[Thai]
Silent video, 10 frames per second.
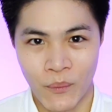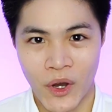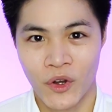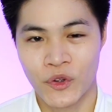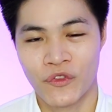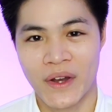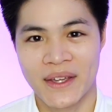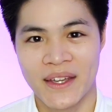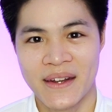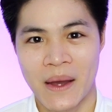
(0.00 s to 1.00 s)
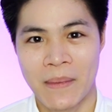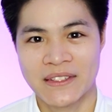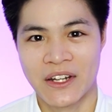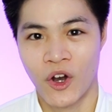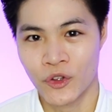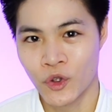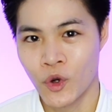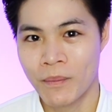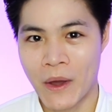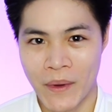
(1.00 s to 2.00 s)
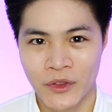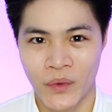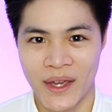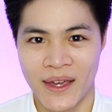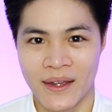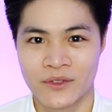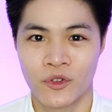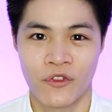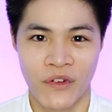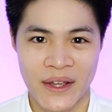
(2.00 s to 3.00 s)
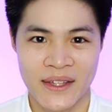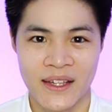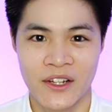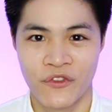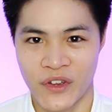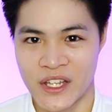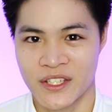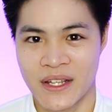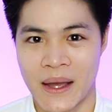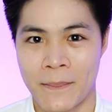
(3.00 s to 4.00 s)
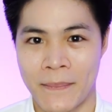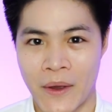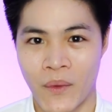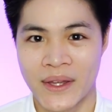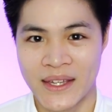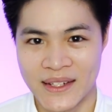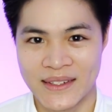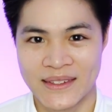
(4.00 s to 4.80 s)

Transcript: คำว่าออโตฟากีเนี่ยมาจากออโตแปลว่าตัวเอง ส่วนฟากีหรือเฟชเนี่ยแปลว่ากิน